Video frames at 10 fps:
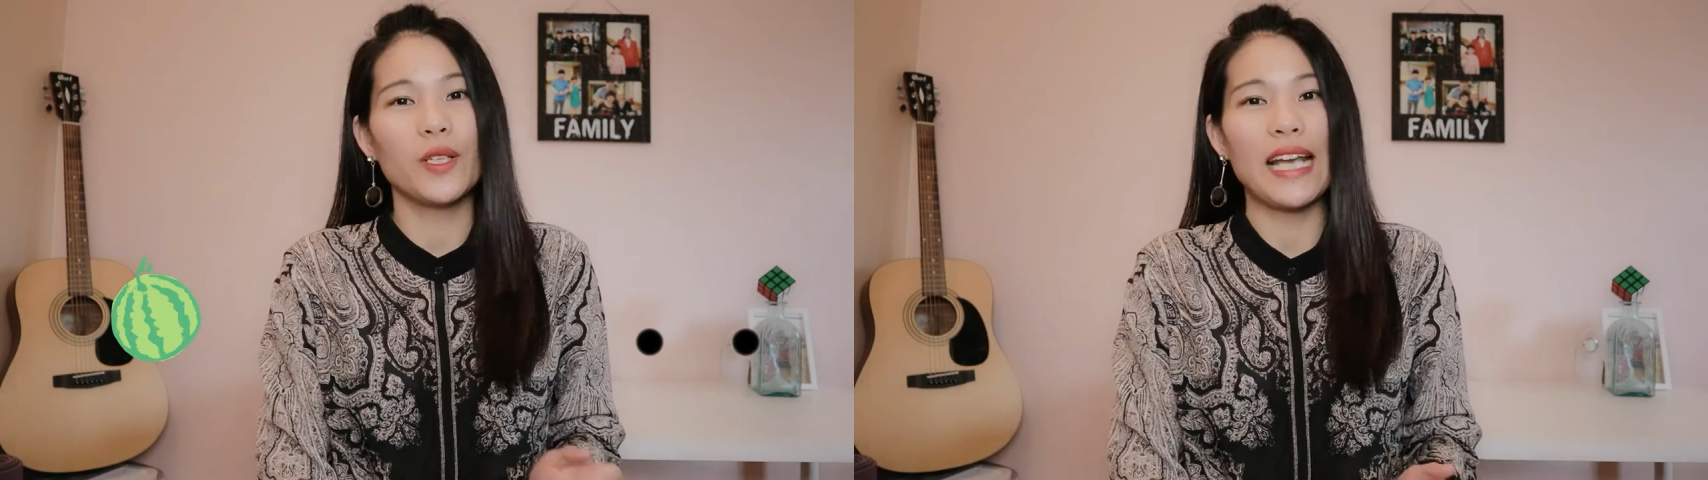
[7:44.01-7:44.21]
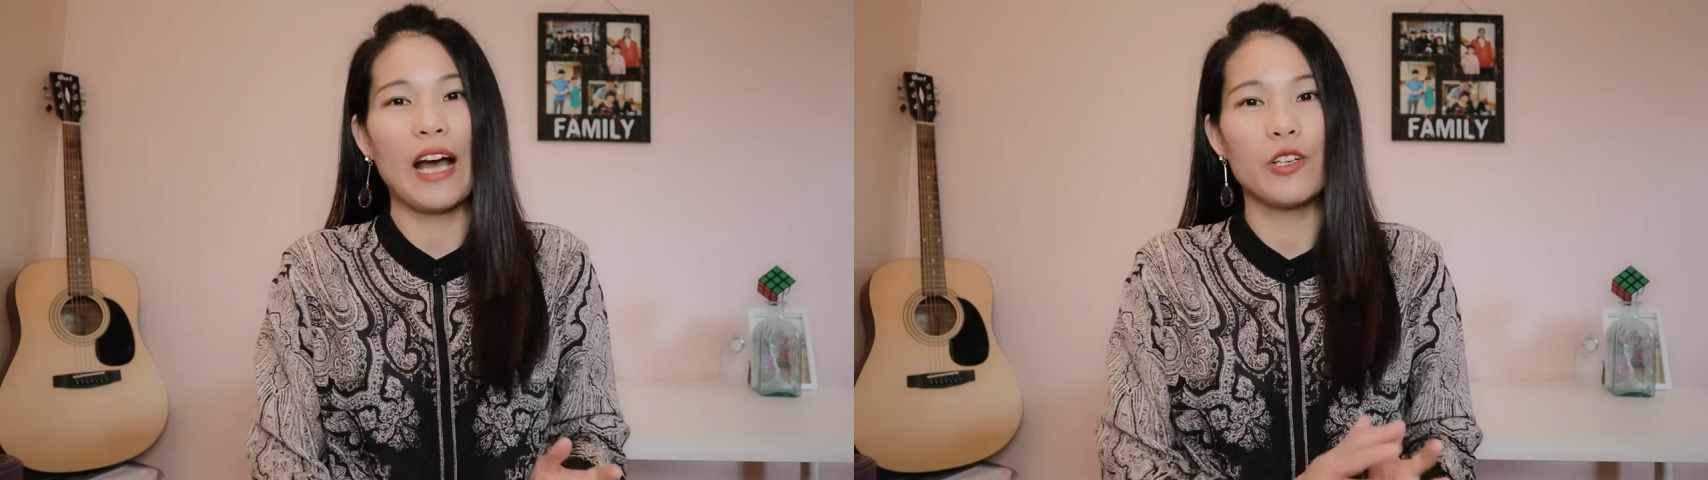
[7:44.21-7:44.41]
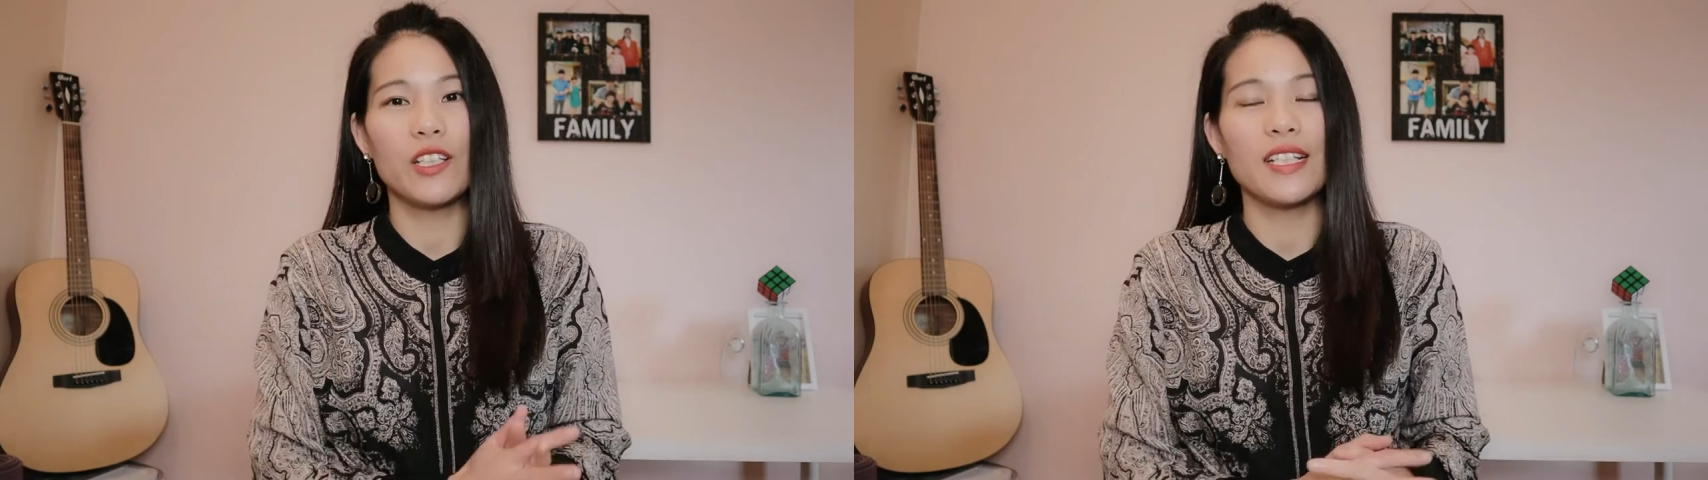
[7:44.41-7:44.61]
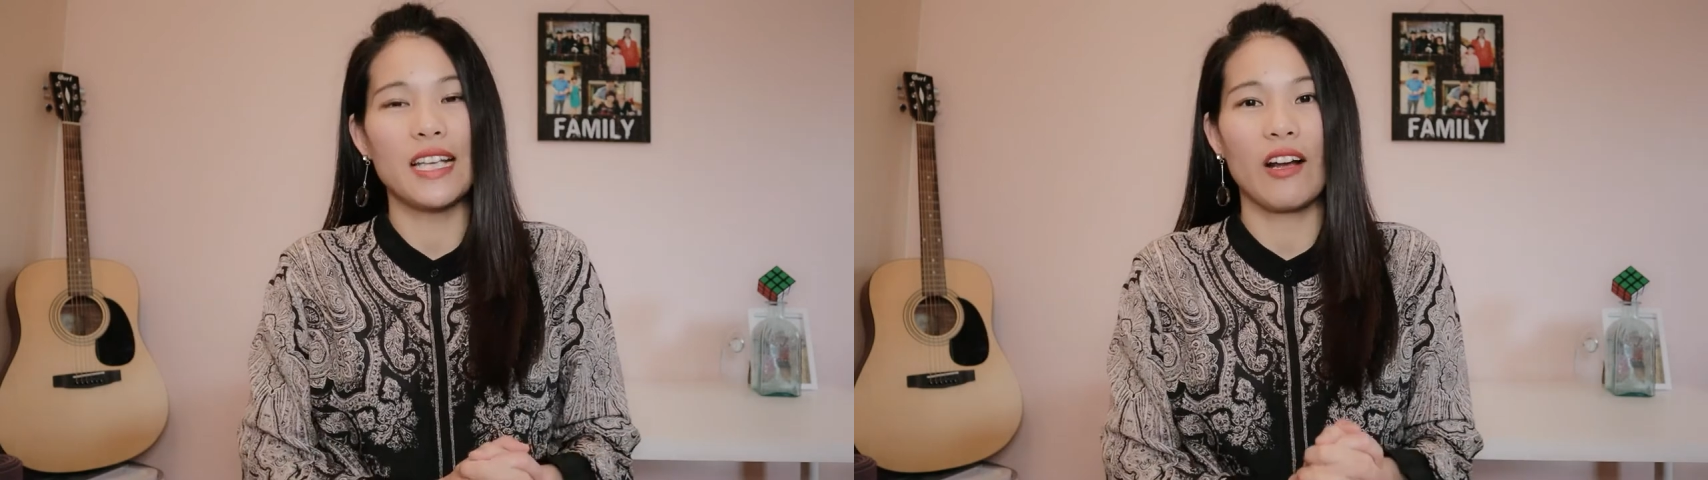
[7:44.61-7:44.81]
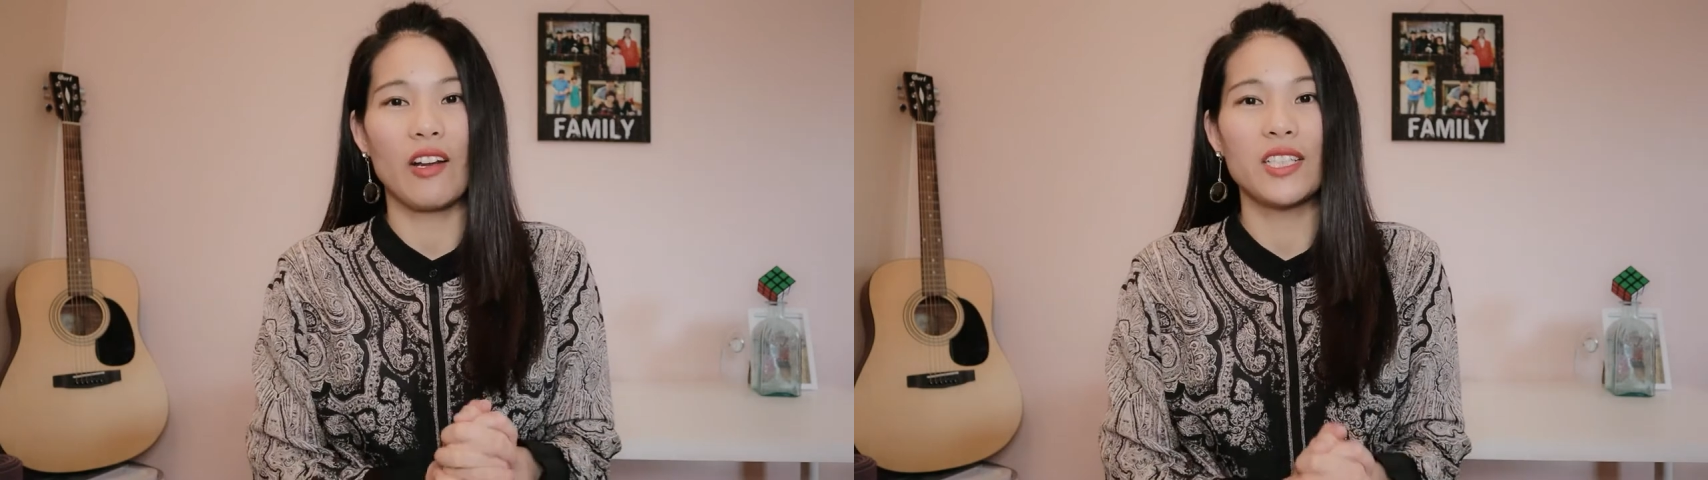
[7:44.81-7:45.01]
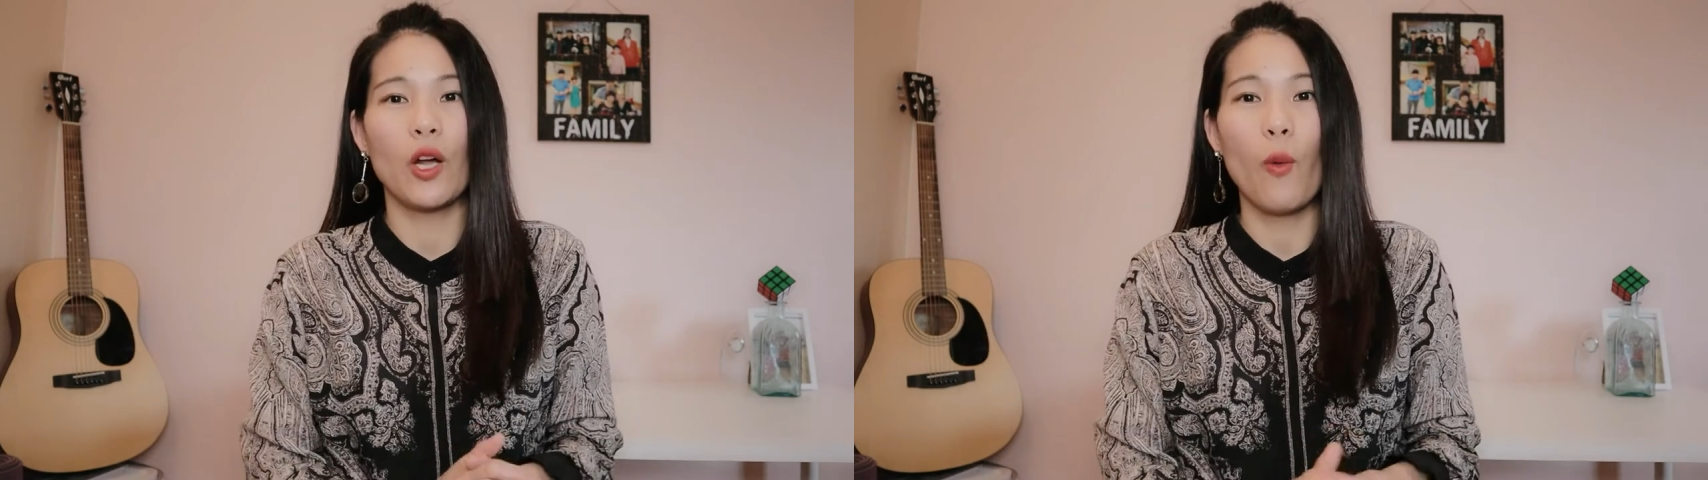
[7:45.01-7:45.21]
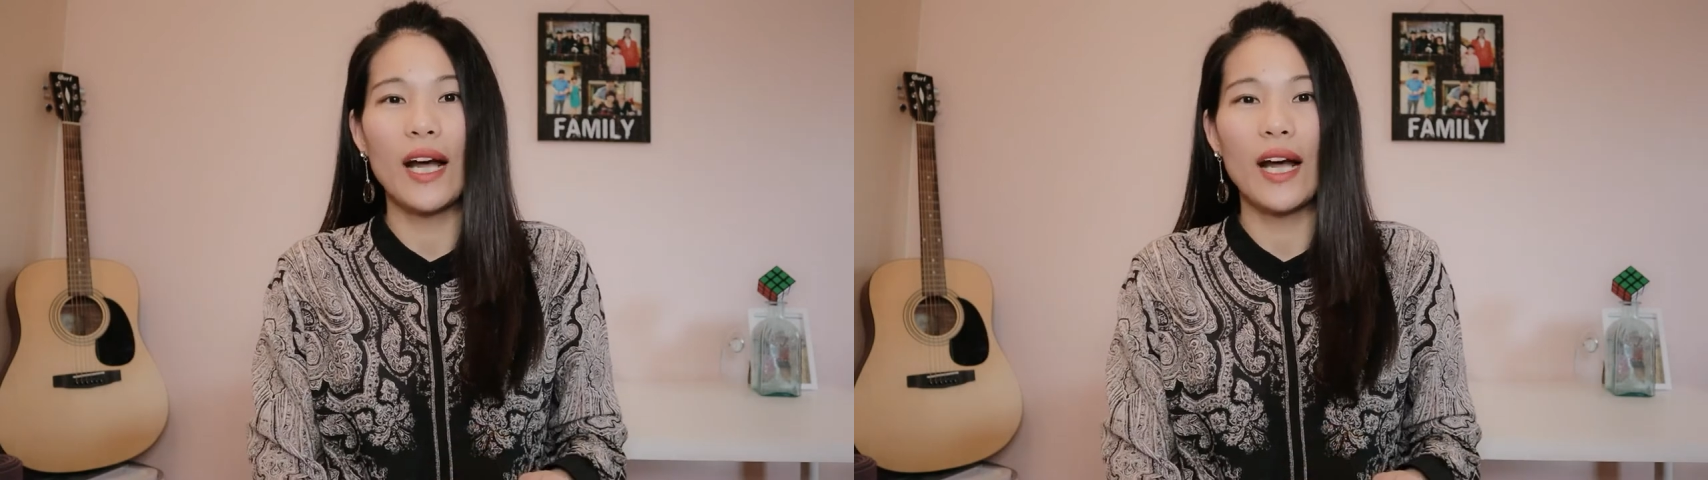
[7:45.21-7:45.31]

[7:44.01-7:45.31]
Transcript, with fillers: 如果你还有任何想要了解的